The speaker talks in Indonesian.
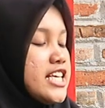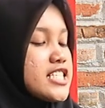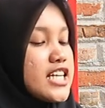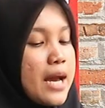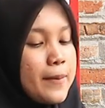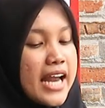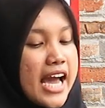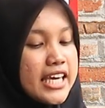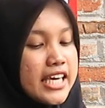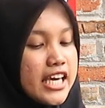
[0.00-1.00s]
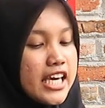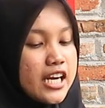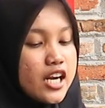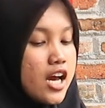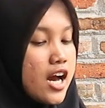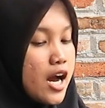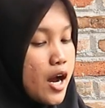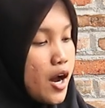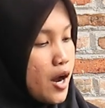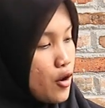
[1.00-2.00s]
nih senapan angin
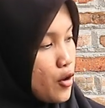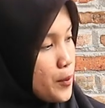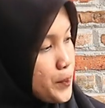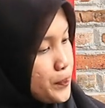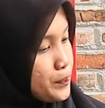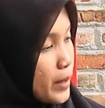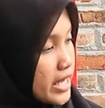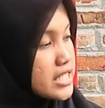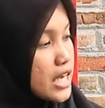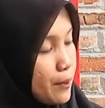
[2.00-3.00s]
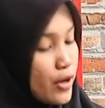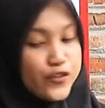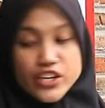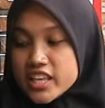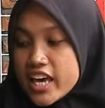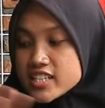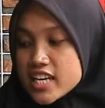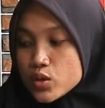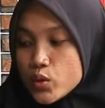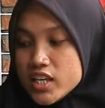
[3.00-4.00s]
PCP
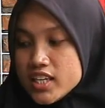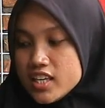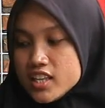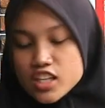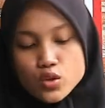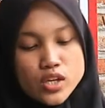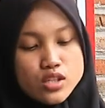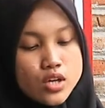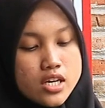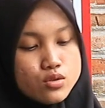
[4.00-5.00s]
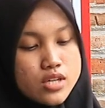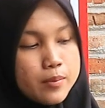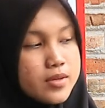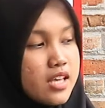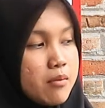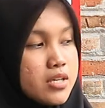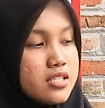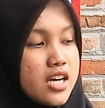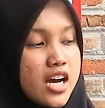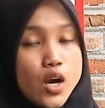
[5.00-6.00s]
VTR1 ini tentunya juga sudah bisa
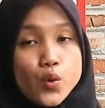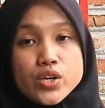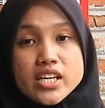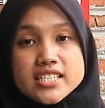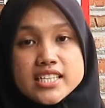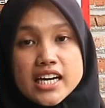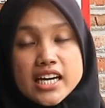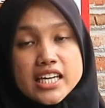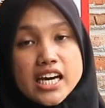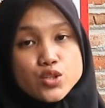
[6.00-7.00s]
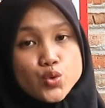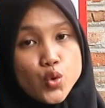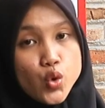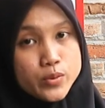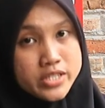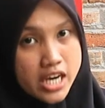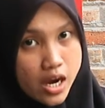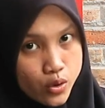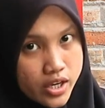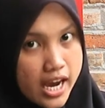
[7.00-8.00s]
menjangkau di jarak yang cukup
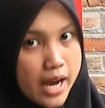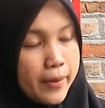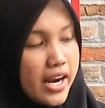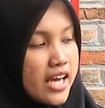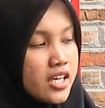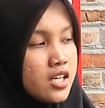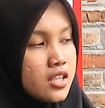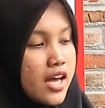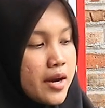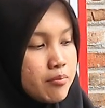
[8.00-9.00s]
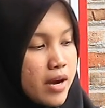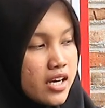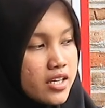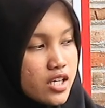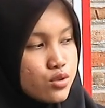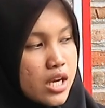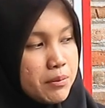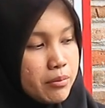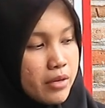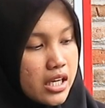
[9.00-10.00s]
jauh ya apalagi ditambah dia
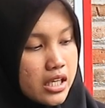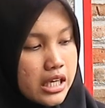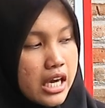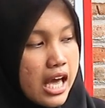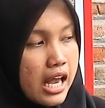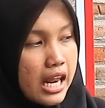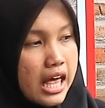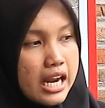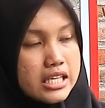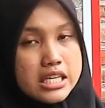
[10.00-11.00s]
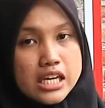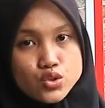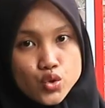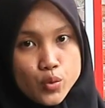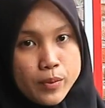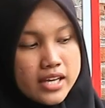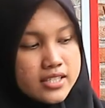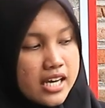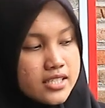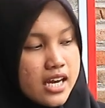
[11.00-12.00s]
sudah memiliki laras yang cukup
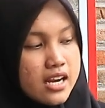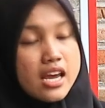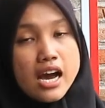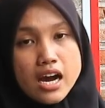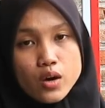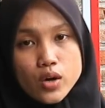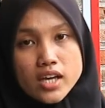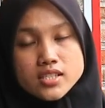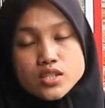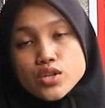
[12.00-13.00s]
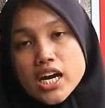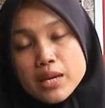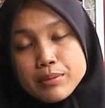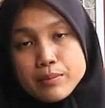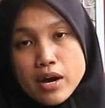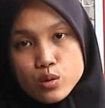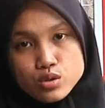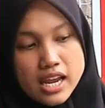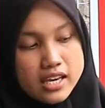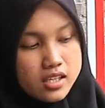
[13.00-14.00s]
panjang jadi akurasinya juga lebih
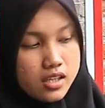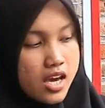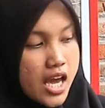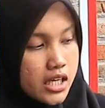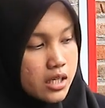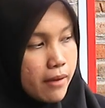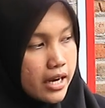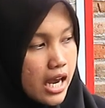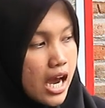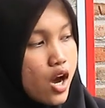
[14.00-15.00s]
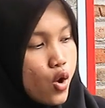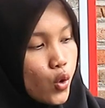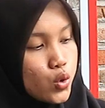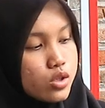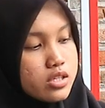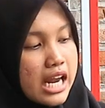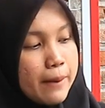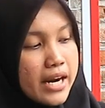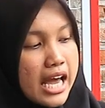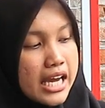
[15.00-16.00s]
bagus lagi dimana untuk
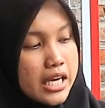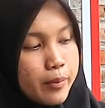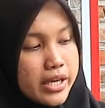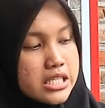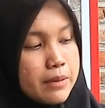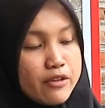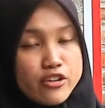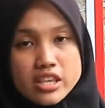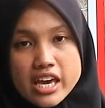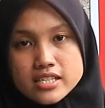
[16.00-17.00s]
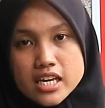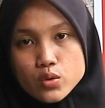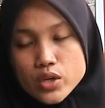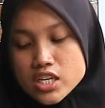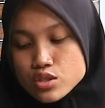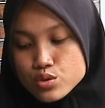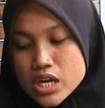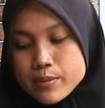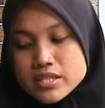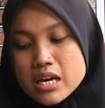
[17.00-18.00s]
senapan angin PCP VTR1 ini
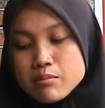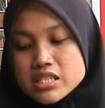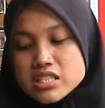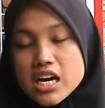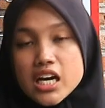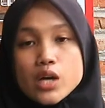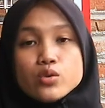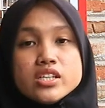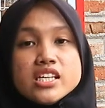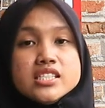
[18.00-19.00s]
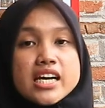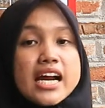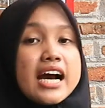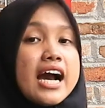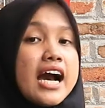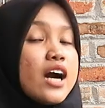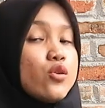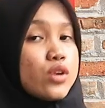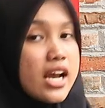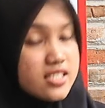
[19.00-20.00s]
sudah bisa menjangkau di jarak
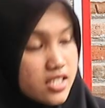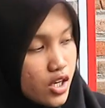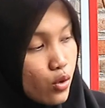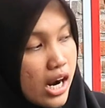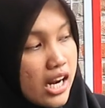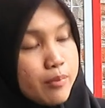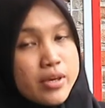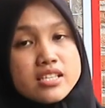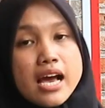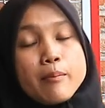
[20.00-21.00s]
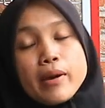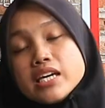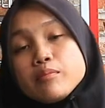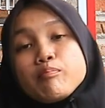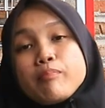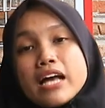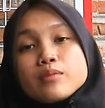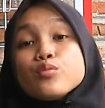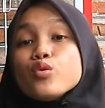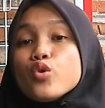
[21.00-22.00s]
akurasi kurang lebih sampai 40
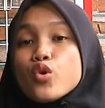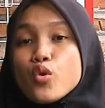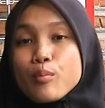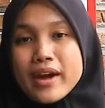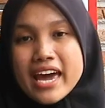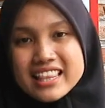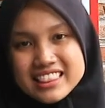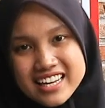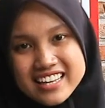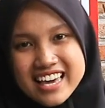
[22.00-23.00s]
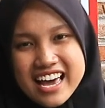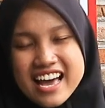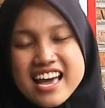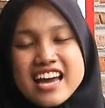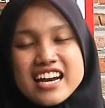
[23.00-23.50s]
meter ya